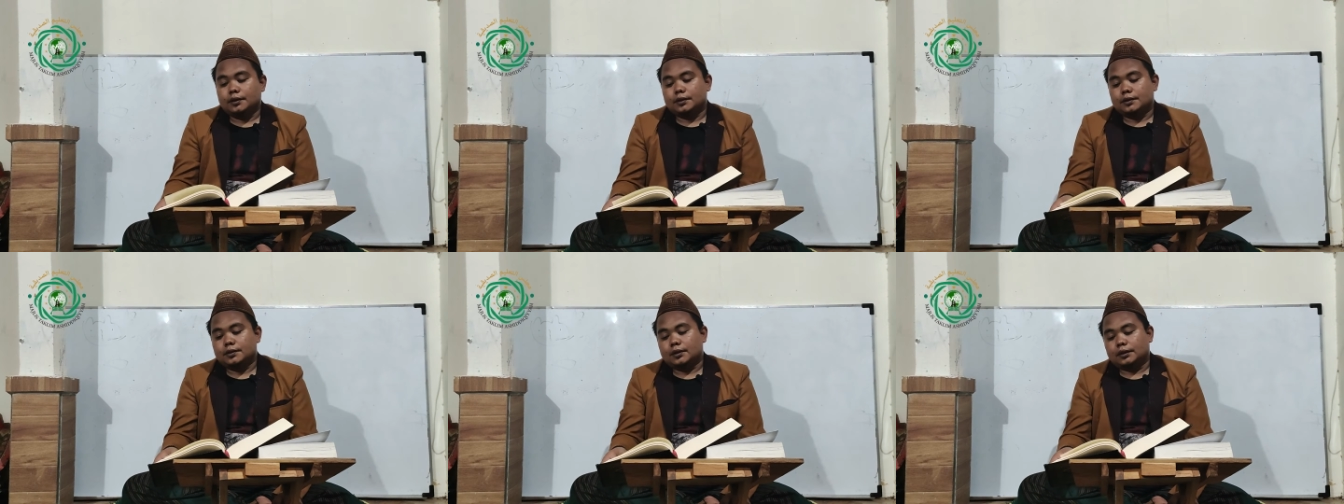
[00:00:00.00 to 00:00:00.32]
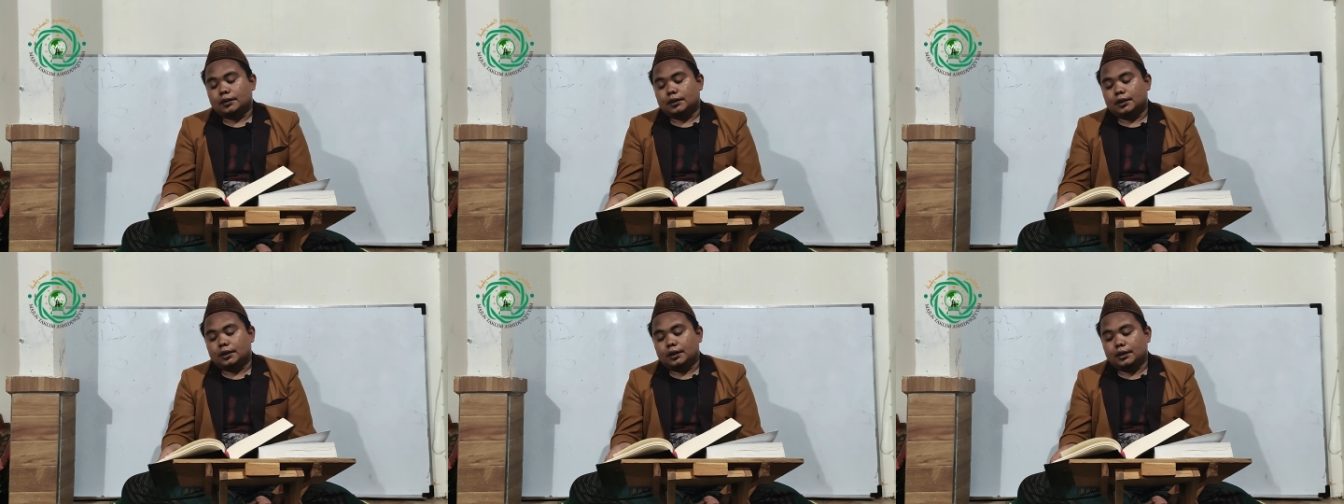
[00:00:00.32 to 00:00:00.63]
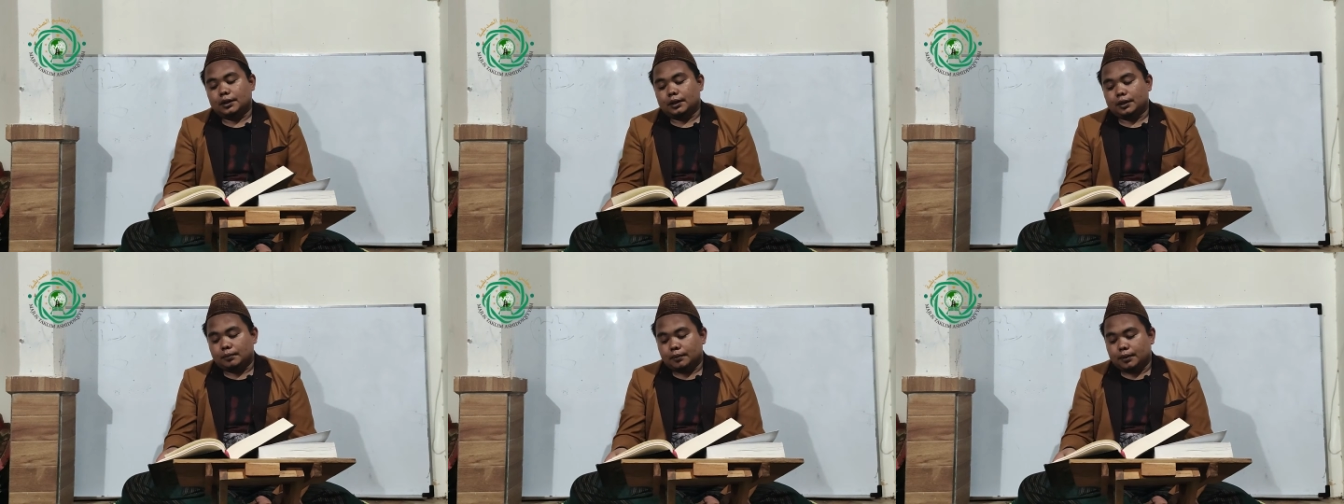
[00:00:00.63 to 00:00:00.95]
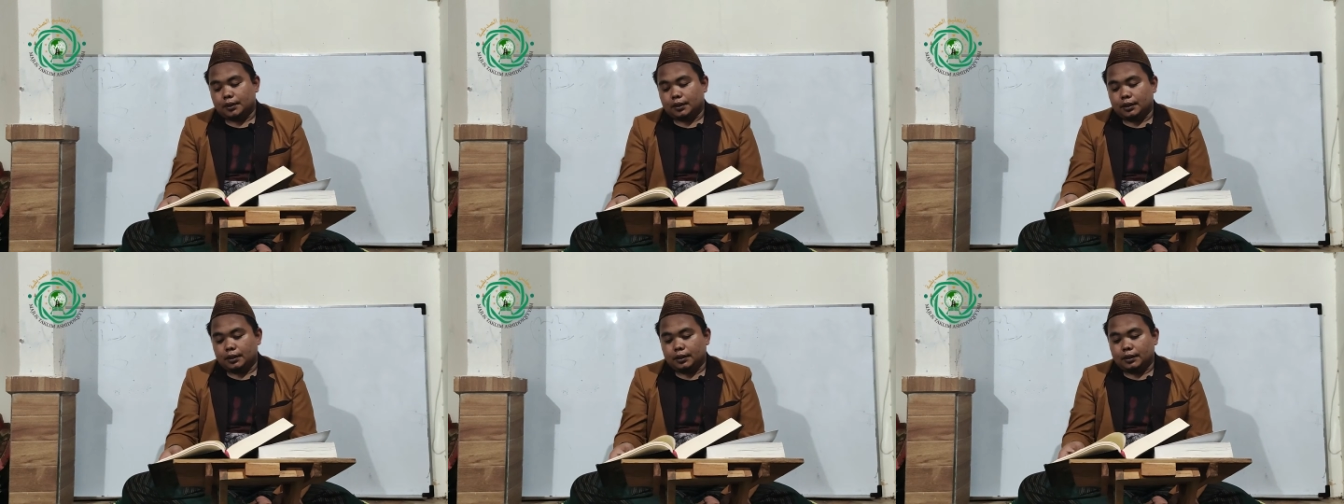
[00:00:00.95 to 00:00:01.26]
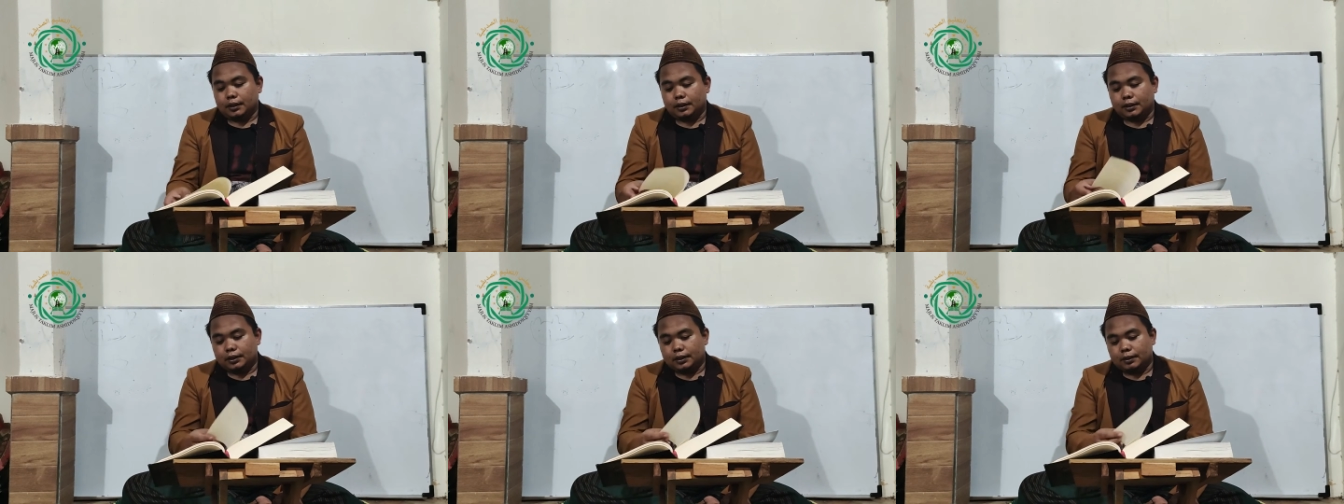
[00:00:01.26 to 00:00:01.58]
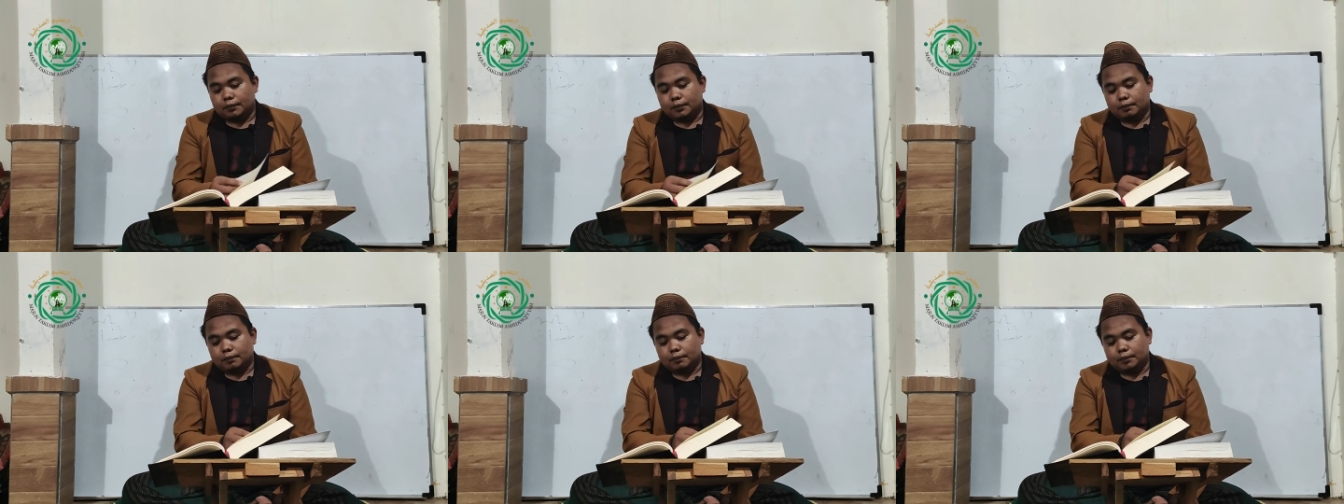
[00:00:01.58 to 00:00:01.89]
setelahnya kemarin
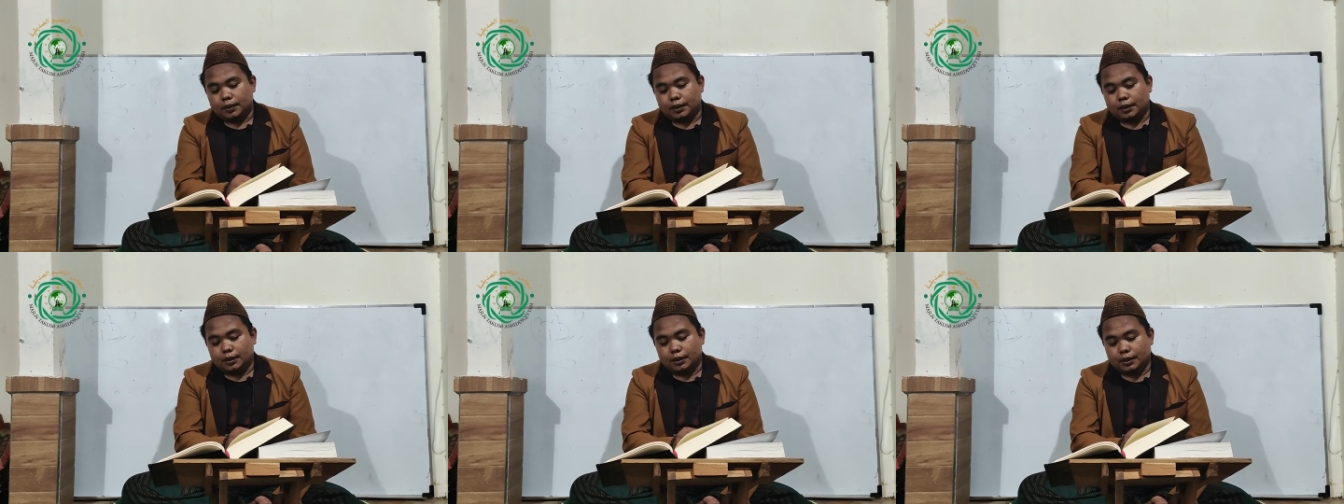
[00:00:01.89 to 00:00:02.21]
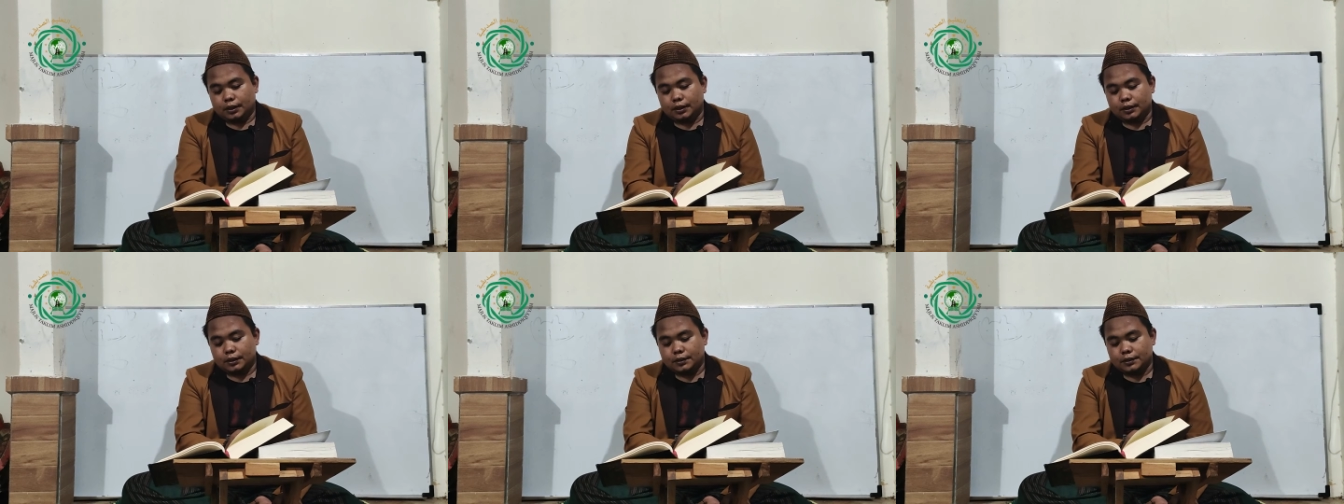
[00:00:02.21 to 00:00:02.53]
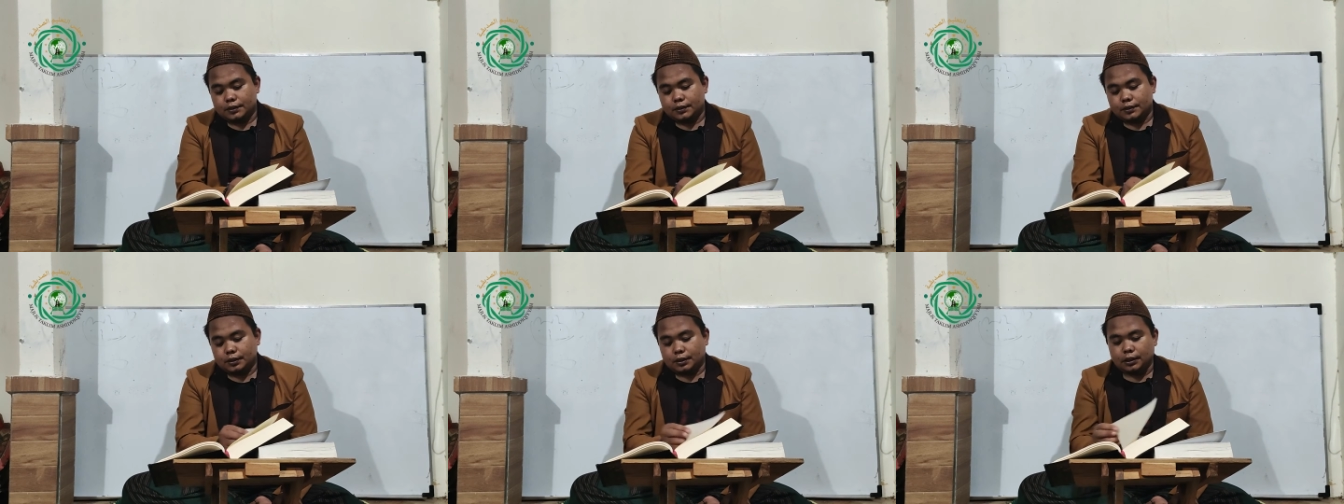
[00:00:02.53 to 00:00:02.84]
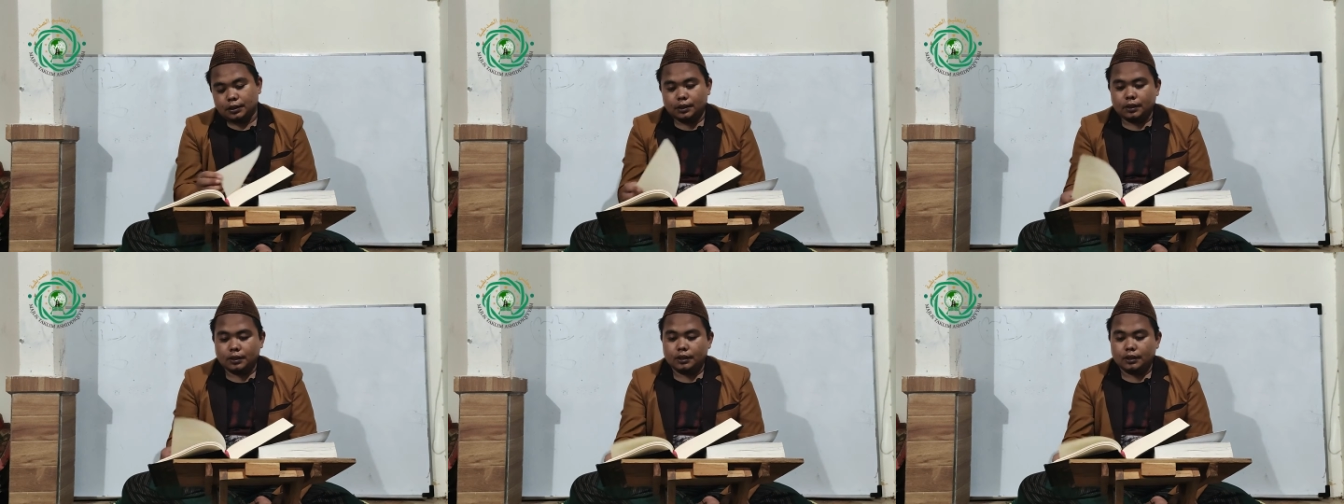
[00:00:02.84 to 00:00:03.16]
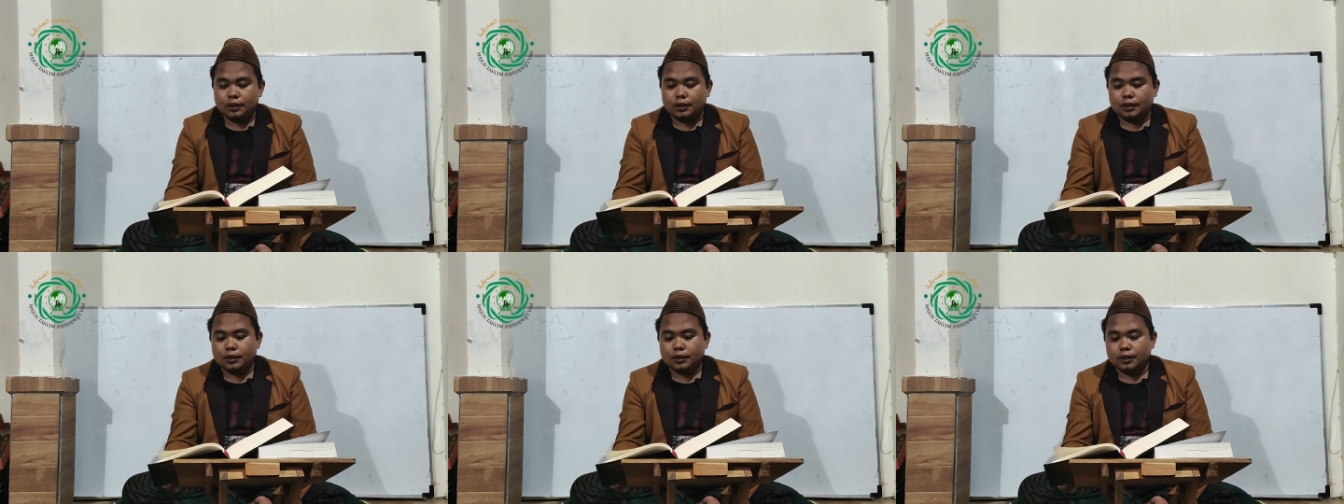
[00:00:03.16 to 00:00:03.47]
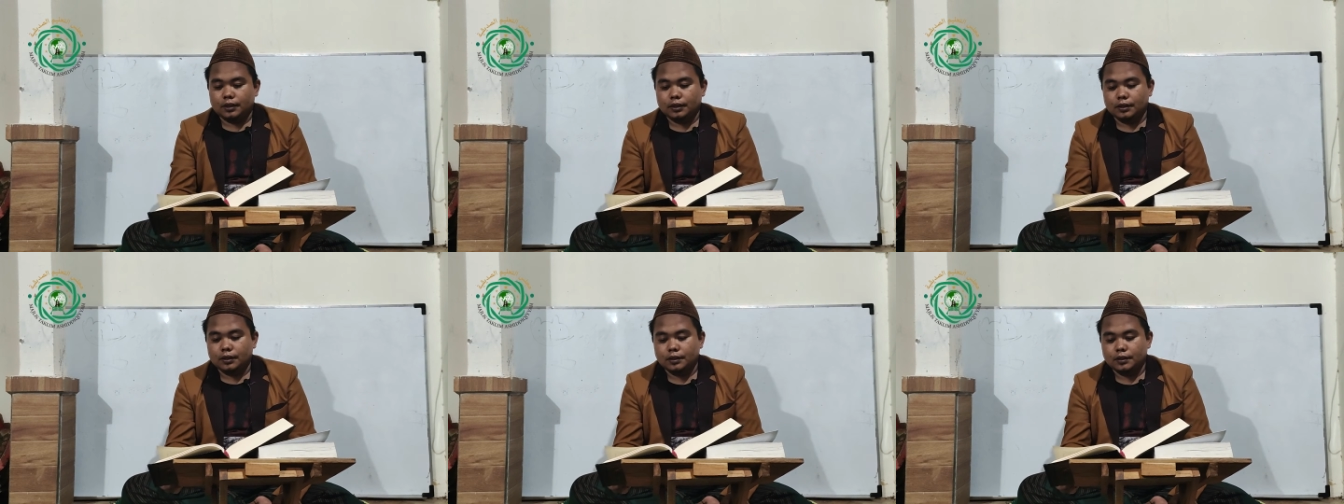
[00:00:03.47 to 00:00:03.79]
kita membahas uh,